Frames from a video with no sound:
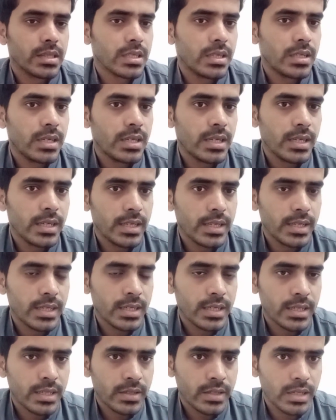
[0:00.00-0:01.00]

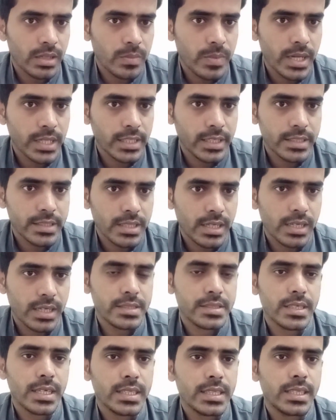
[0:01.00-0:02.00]
अल्बानिया जाना
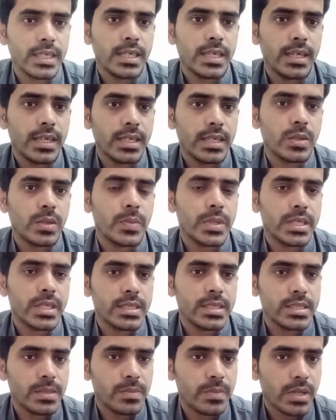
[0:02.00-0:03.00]
चाहते हैं तो फिर
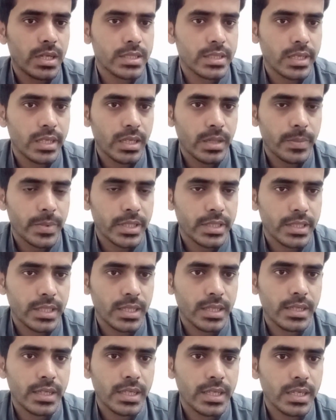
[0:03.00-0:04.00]
किसी बात की आपने
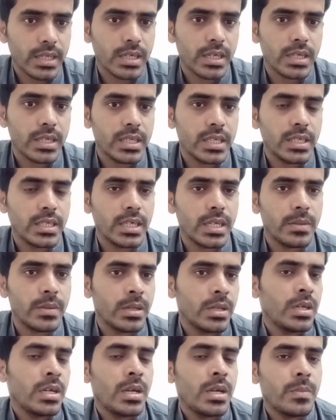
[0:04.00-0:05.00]
देर नहीं करनी ये
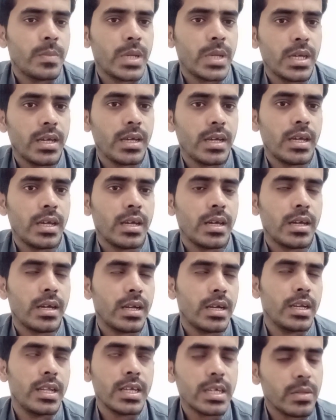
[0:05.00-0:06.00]
मैं
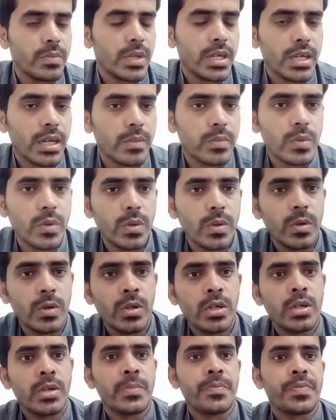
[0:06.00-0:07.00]
लिंक में आपको
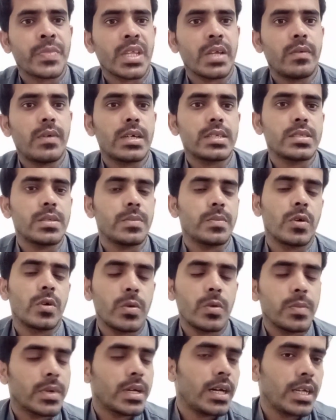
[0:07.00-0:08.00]
व्हाट्सअप
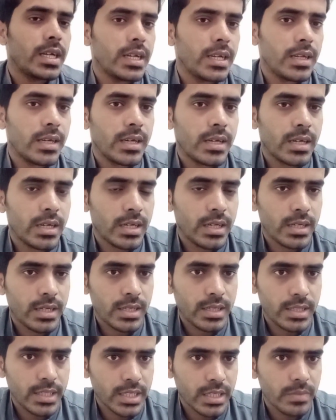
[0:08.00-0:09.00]
ग्रुप का
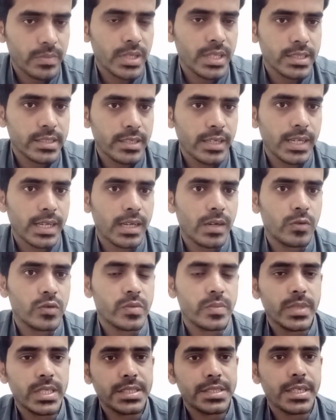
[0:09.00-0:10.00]
लिंक मिल जाएगा
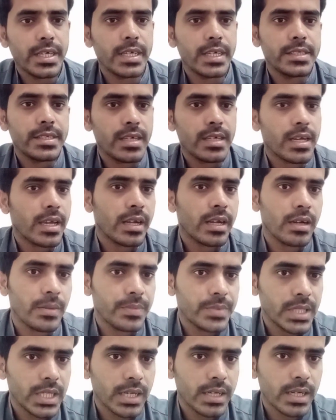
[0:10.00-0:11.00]
उसमें जाएं जाके
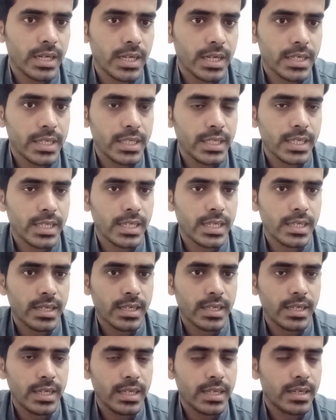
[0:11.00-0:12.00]
रबता करें ठीक है
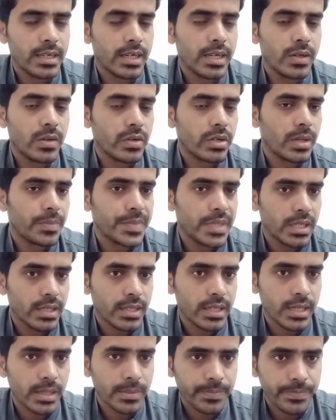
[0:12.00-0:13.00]
क्लिक करें और रबता
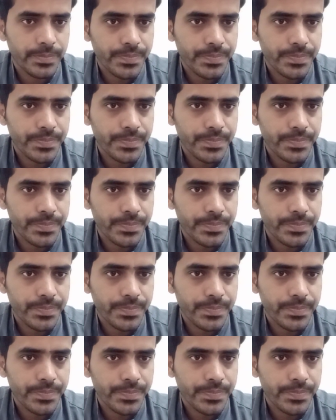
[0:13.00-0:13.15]
करें